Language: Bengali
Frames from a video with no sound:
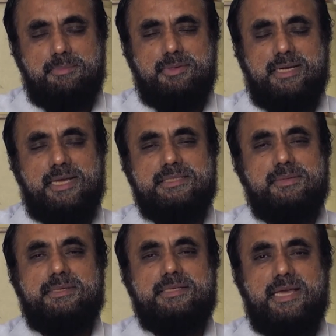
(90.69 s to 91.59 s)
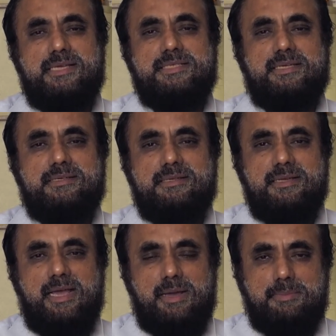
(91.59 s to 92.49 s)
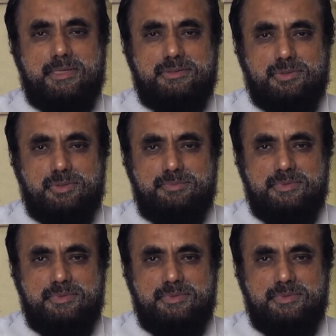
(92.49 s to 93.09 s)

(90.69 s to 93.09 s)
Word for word: এমন রাখা যাবে না না স্যার আমার তো